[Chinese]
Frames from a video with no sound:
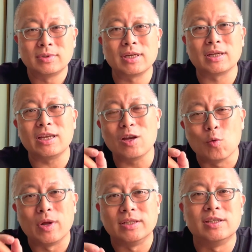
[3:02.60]
这个英
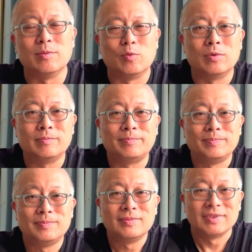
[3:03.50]
文字母，
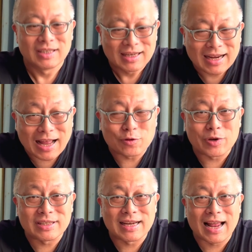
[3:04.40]
感
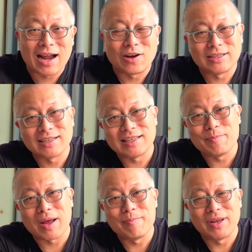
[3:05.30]
觉起来好像
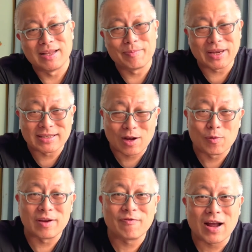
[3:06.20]
新版本的被稍
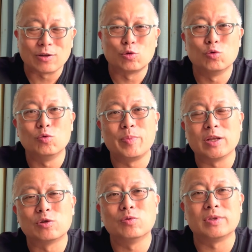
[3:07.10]
微放粗、
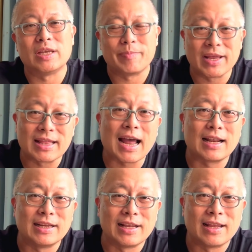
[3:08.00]
变粗体、变大
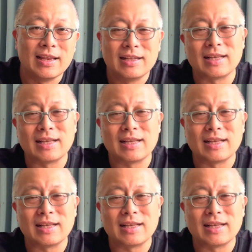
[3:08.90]
了一点，